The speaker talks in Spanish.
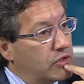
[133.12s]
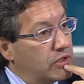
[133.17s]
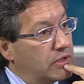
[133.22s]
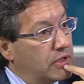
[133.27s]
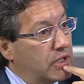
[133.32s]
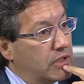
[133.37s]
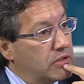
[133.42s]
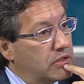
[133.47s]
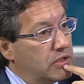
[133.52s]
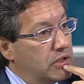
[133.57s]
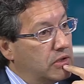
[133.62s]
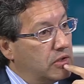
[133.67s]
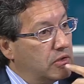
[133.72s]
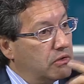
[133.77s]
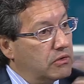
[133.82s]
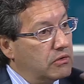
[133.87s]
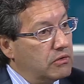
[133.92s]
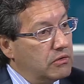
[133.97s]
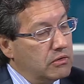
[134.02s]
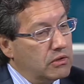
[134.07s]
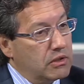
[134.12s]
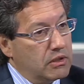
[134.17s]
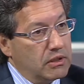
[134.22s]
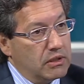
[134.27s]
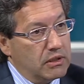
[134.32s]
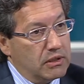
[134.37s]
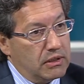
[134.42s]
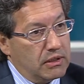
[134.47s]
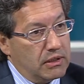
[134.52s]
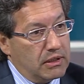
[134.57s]
85,
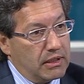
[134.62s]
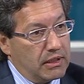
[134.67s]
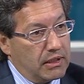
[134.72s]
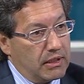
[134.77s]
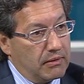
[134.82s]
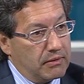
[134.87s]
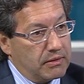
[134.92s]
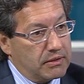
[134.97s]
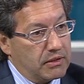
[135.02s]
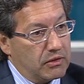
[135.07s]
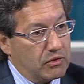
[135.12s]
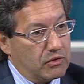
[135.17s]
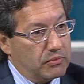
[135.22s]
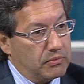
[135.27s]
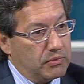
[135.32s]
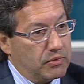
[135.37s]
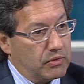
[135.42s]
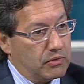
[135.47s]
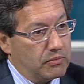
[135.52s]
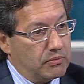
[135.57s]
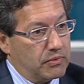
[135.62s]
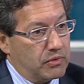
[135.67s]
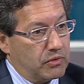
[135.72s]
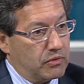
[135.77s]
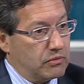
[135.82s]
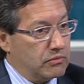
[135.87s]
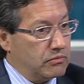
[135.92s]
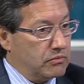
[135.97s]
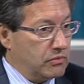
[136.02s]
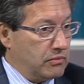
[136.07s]
encabezados por,
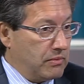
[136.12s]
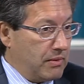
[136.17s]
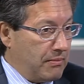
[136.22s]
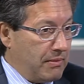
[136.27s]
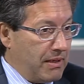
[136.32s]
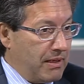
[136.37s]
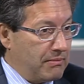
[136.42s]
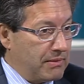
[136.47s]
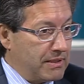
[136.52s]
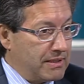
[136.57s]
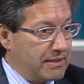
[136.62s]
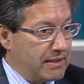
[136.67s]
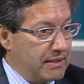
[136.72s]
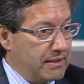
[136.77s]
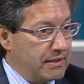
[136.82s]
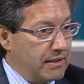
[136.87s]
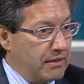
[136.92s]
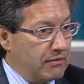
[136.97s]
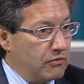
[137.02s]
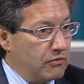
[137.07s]
por tu papá, el presidente